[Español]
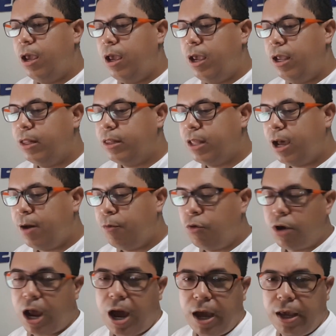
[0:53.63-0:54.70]
esta
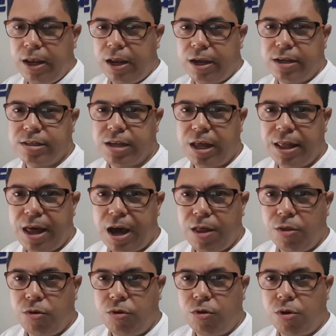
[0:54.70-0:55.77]
vorágine que se ha
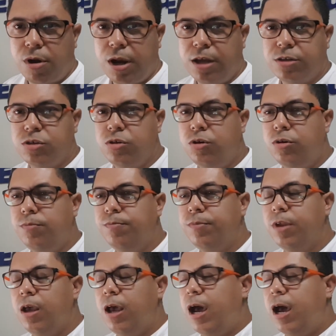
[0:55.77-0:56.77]
dado con relación